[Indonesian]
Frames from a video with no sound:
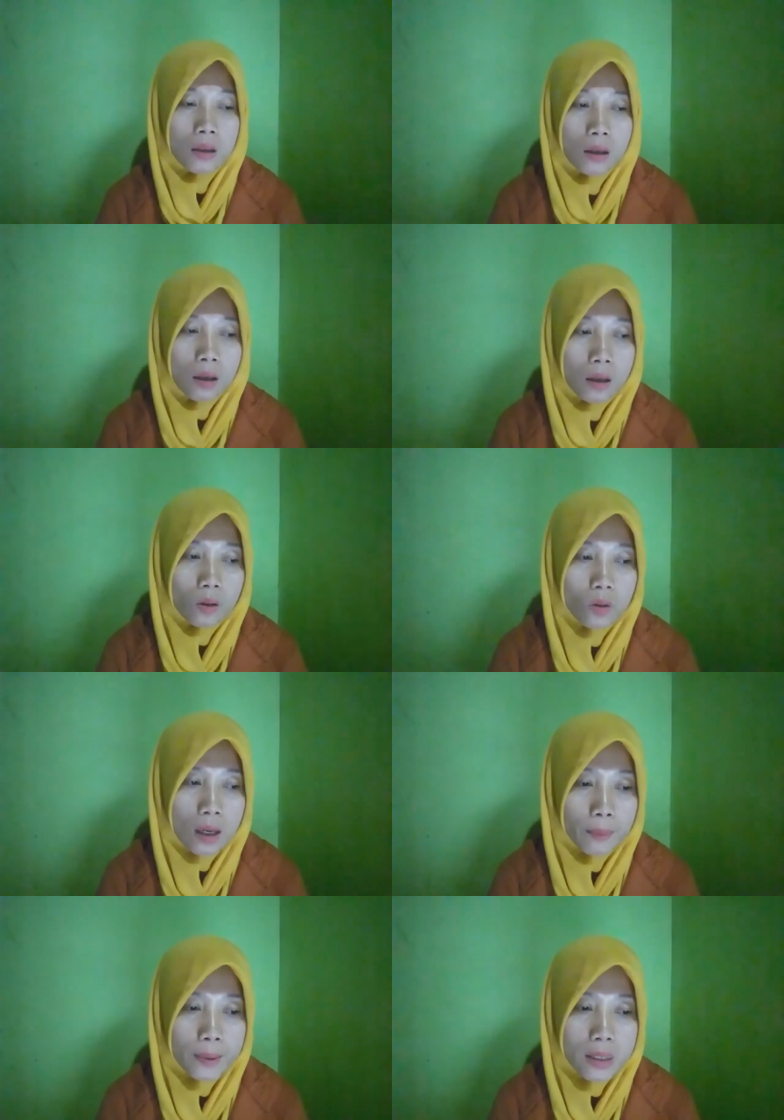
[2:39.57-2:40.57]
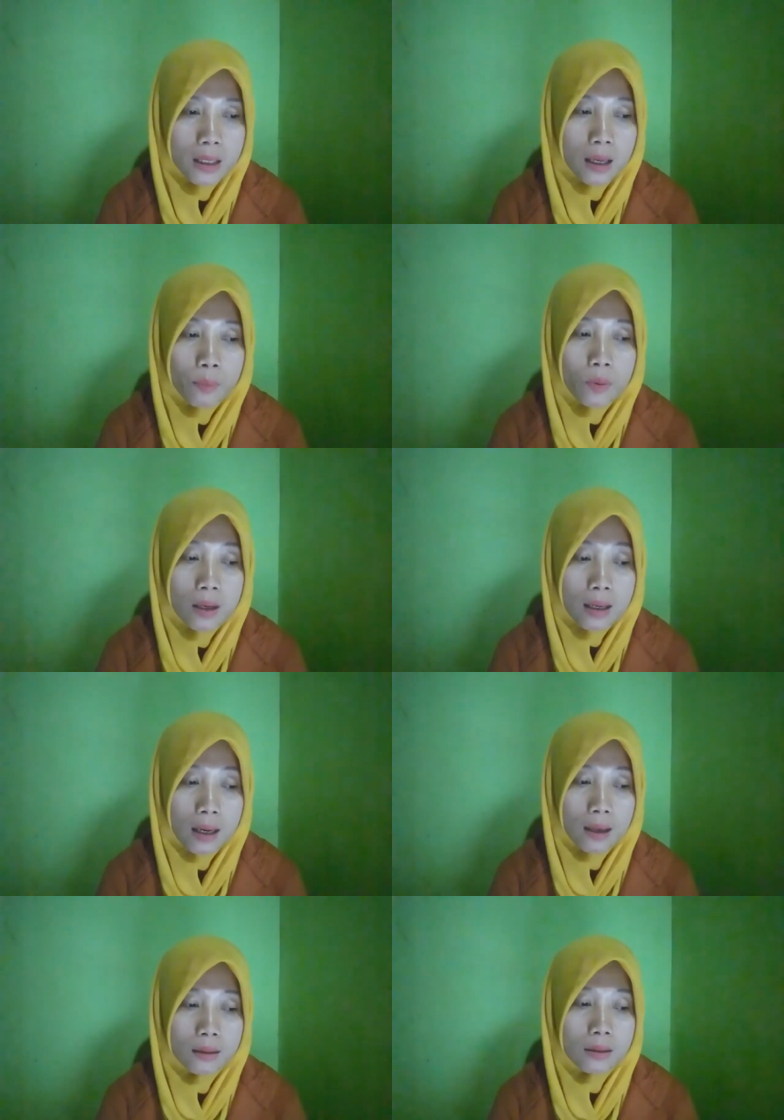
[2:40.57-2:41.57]
uh, kurang lebih tiga
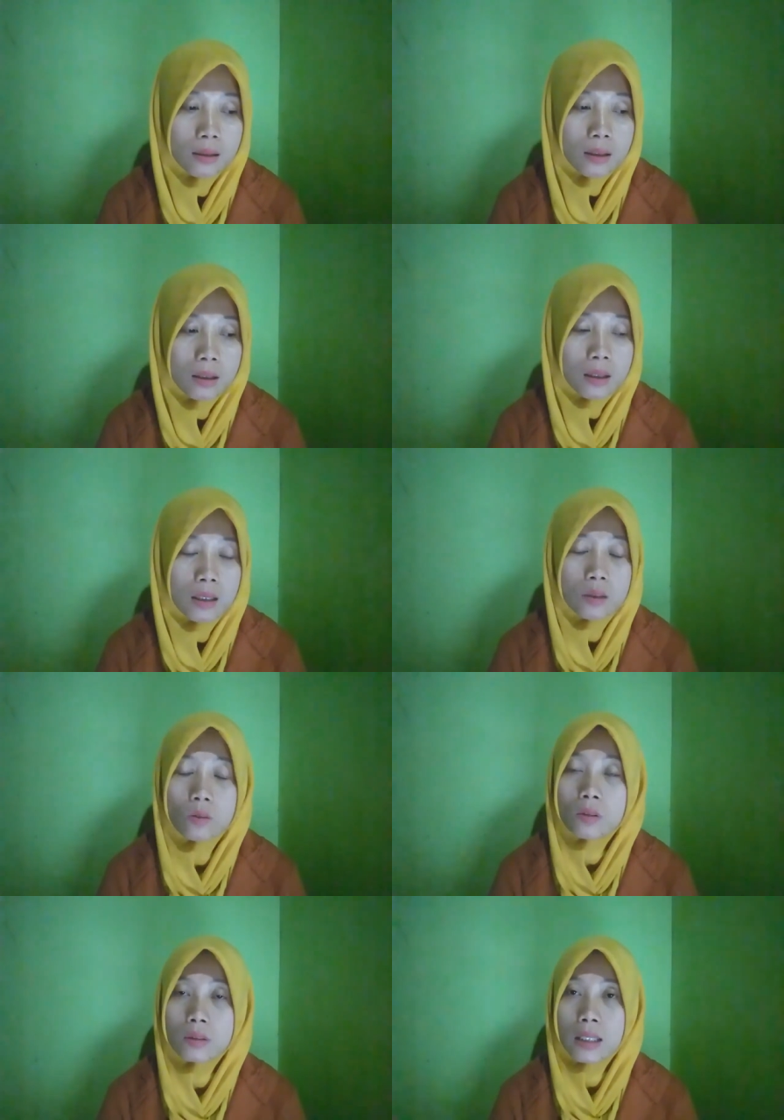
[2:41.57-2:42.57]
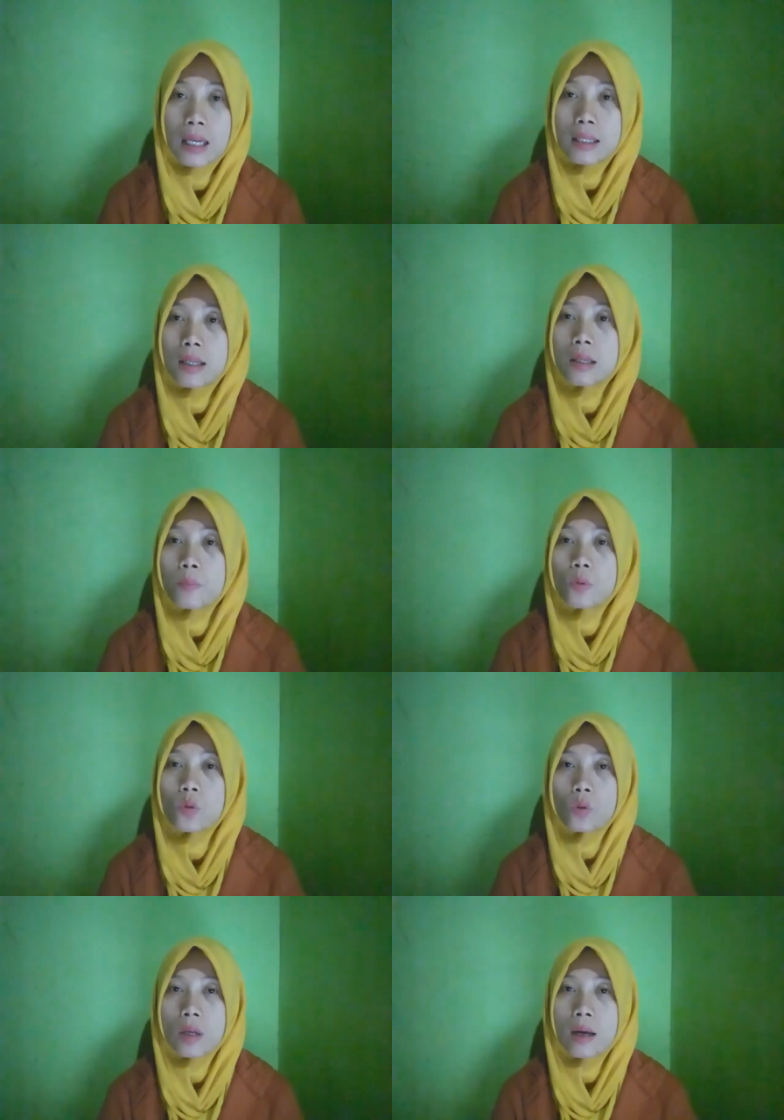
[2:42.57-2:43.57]
bulanan itu terkadang ibu
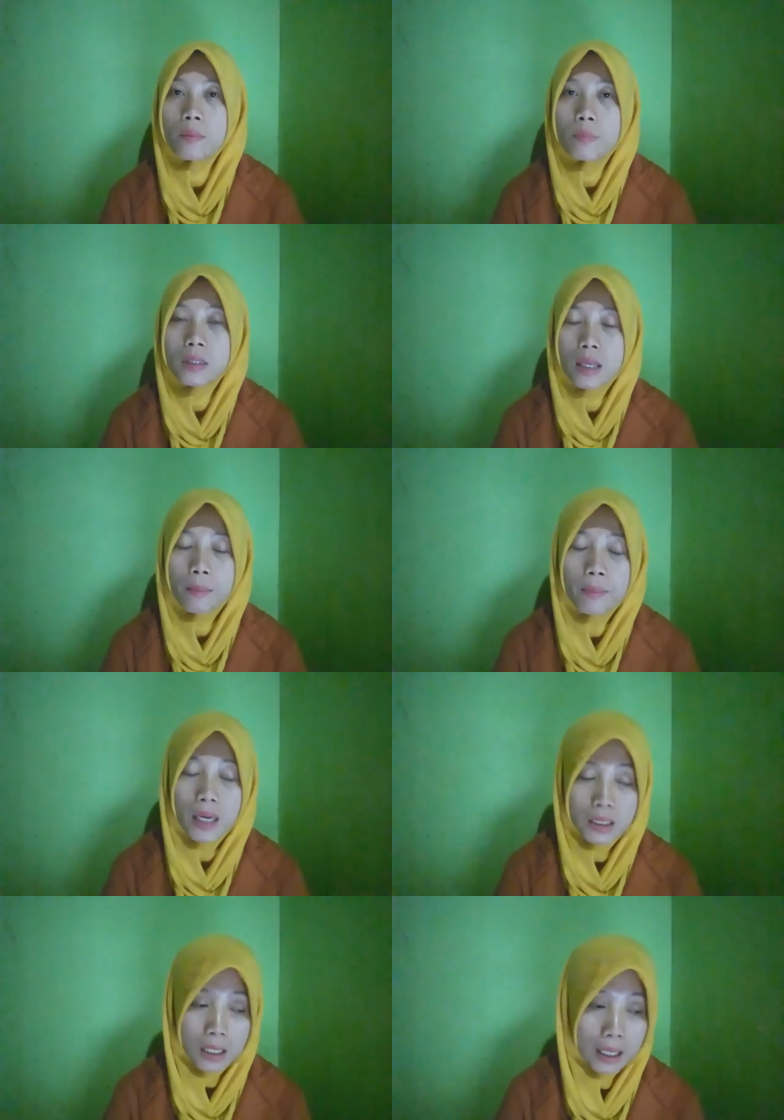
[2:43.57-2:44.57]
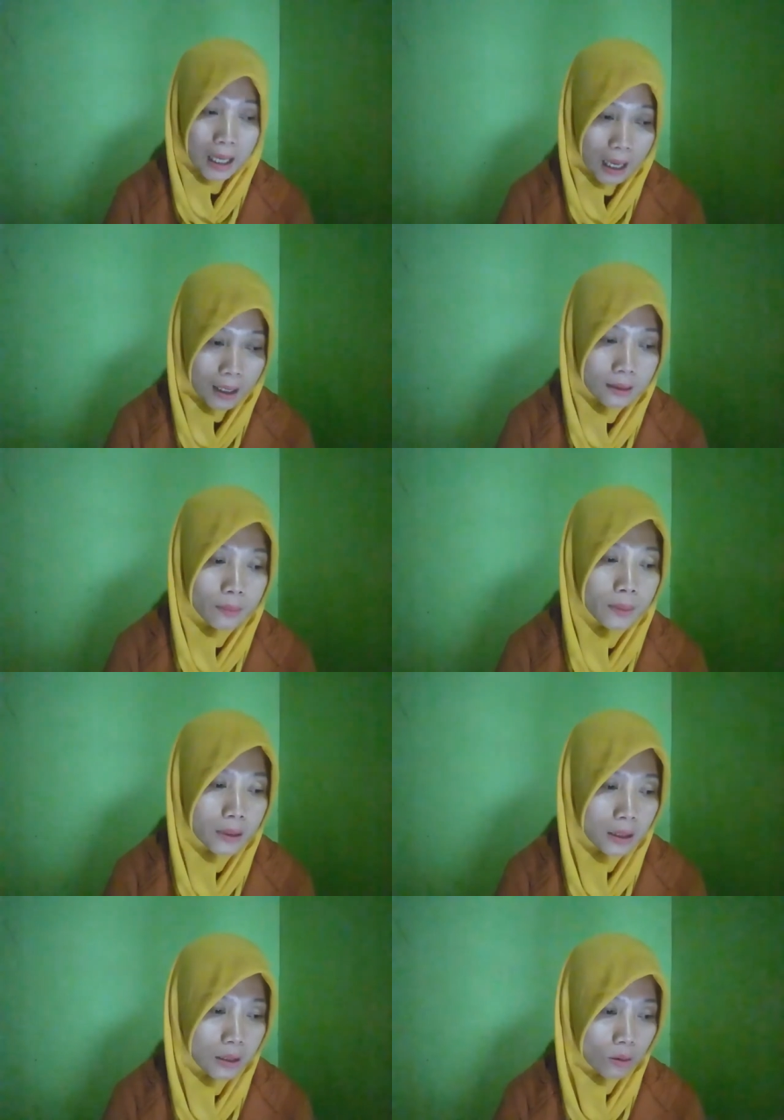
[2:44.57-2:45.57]
juga bisa merasakan
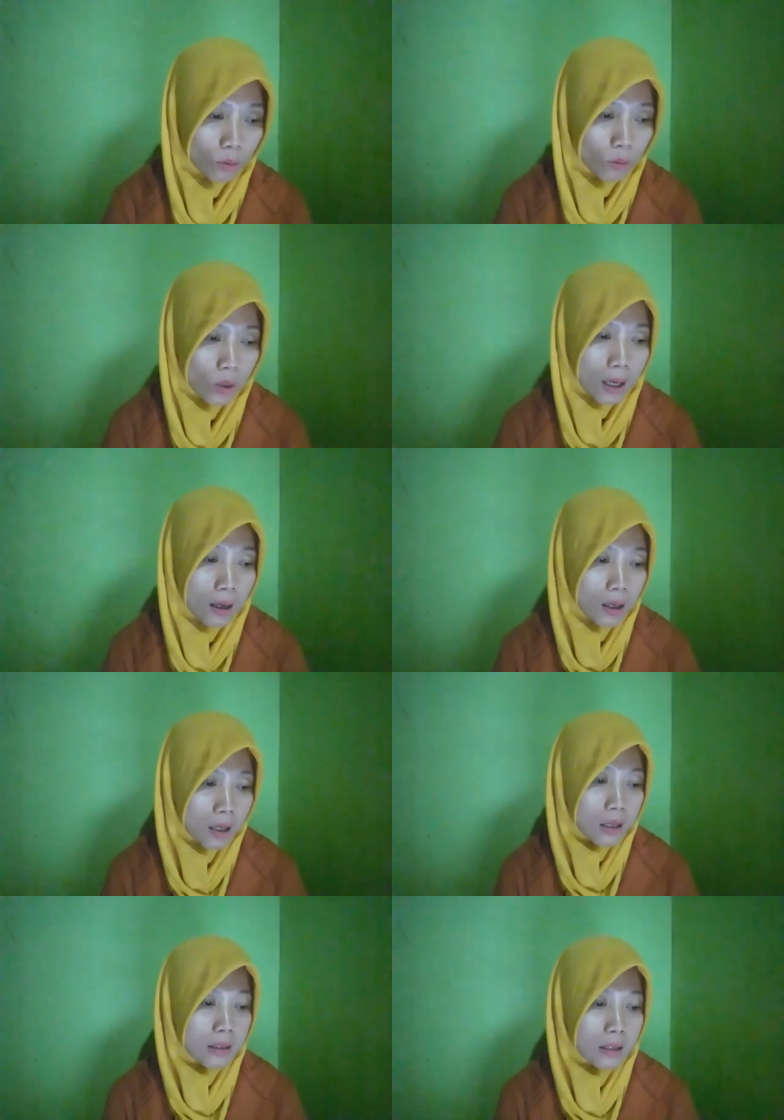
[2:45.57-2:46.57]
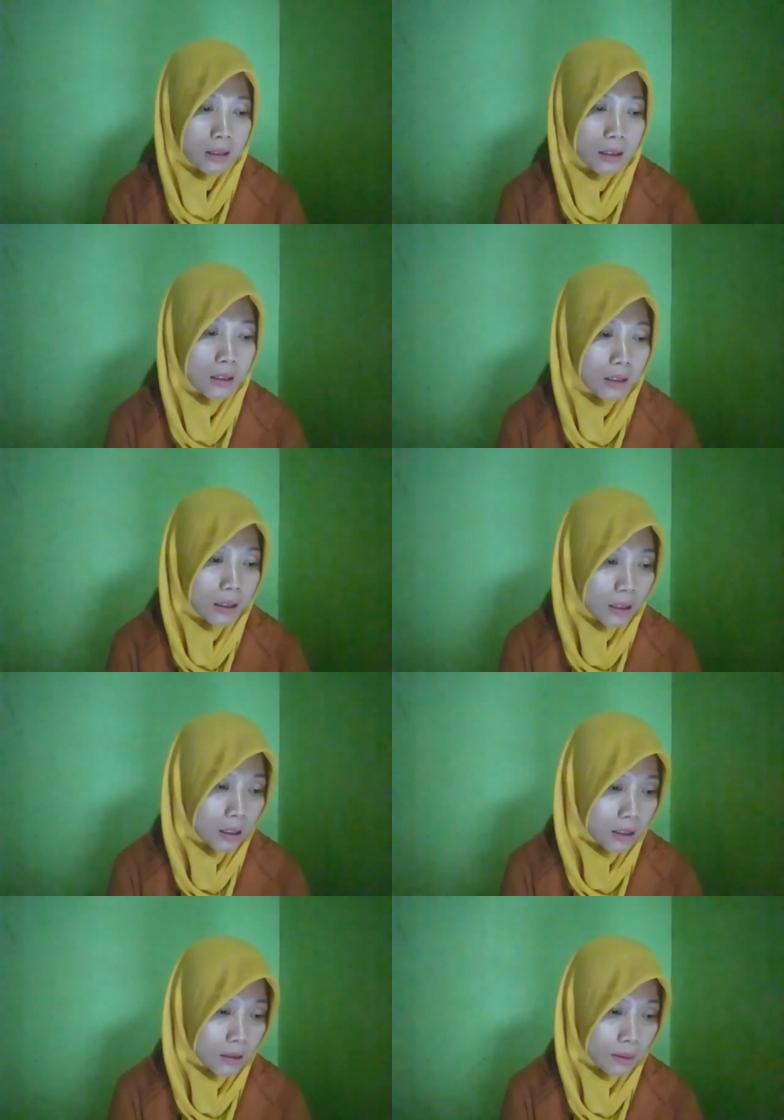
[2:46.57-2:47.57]
seperti itu ya jadi ini
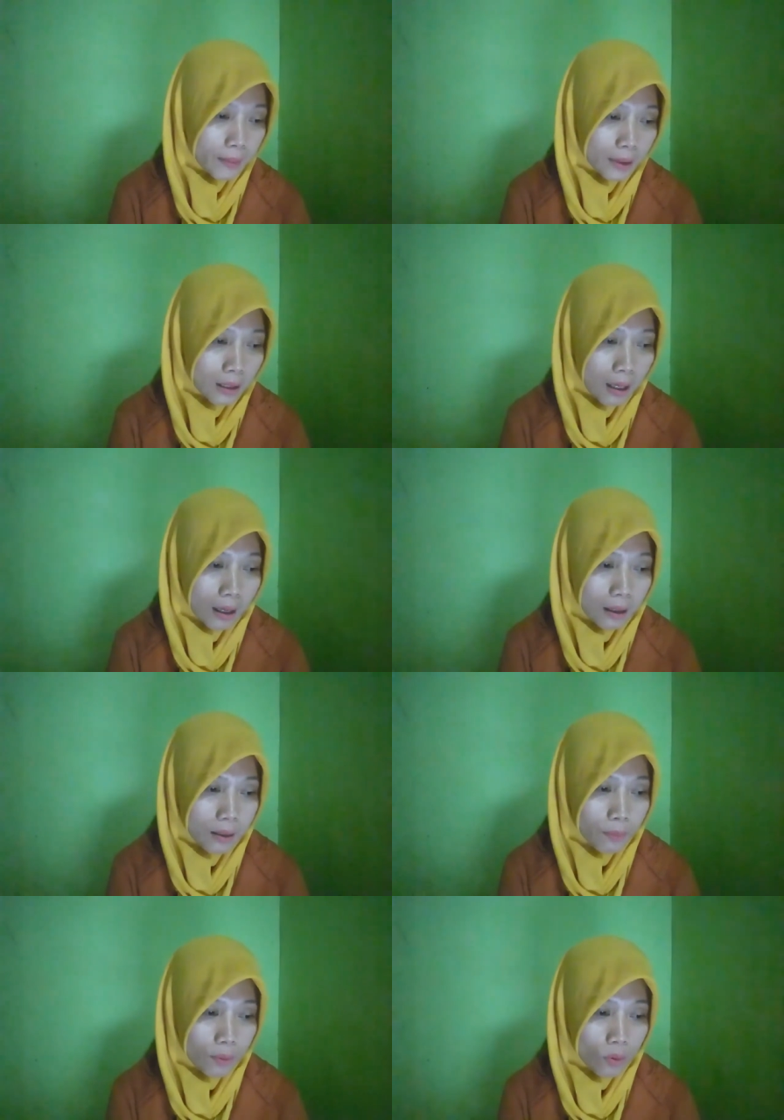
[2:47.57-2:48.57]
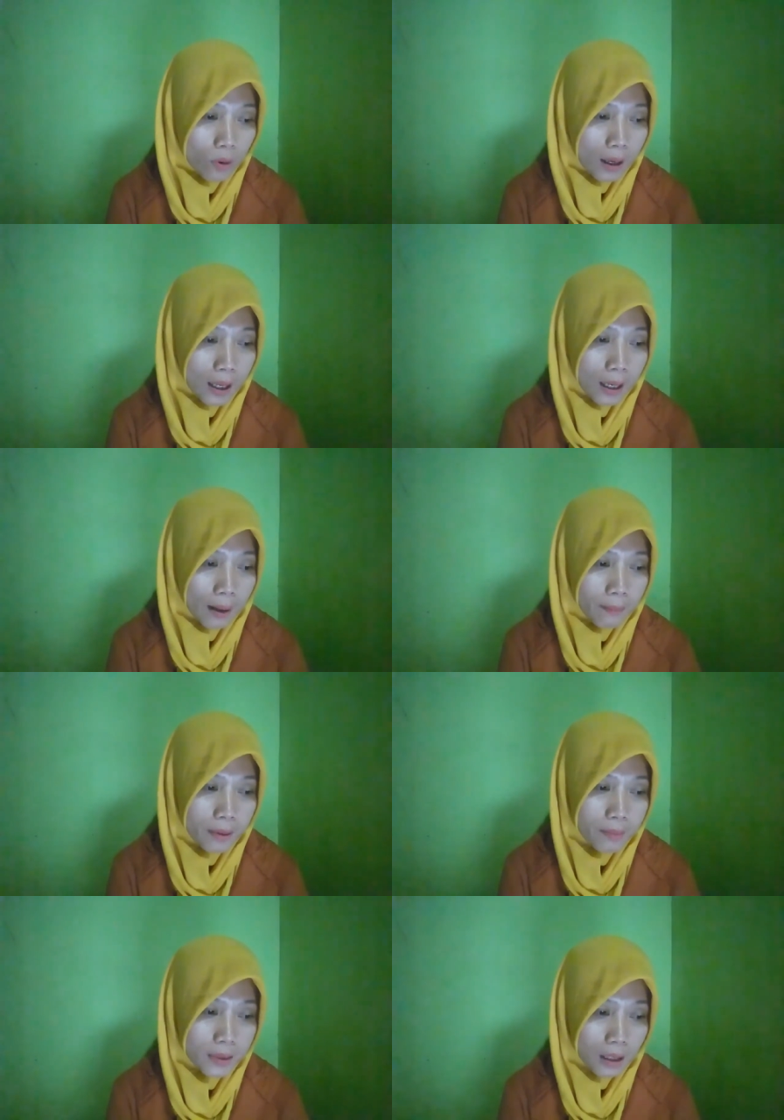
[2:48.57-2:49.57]
seperti yang ibu
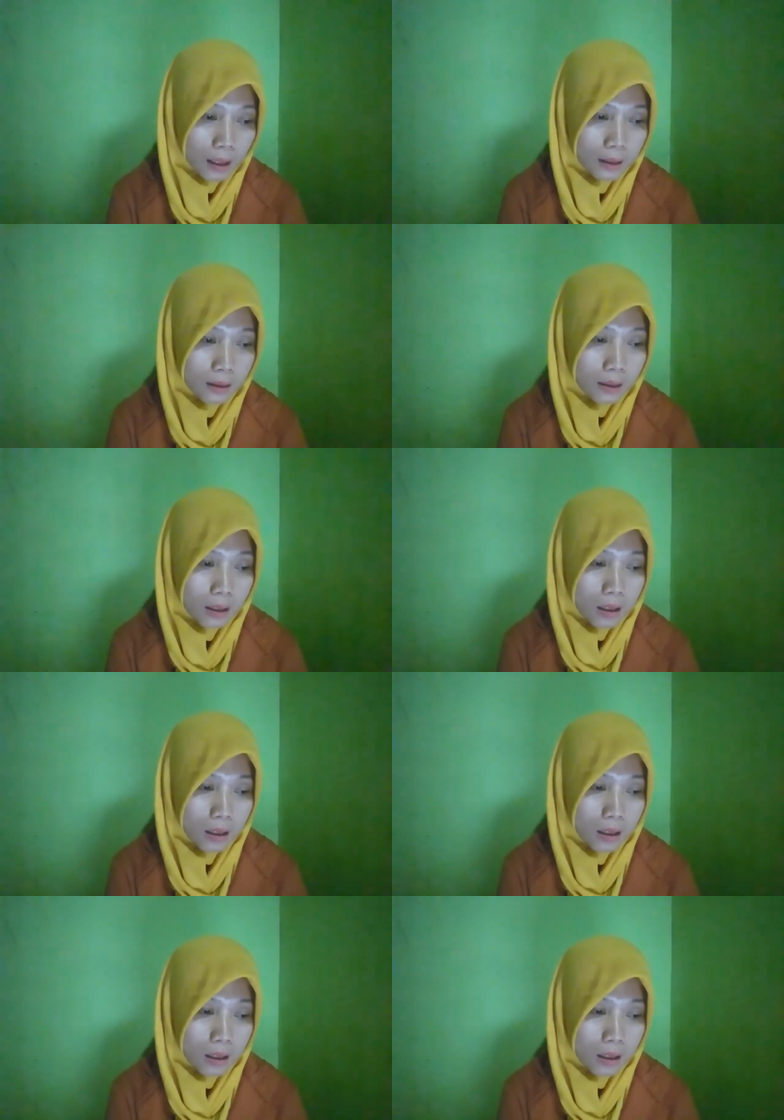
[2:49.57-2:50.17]
alami misalkan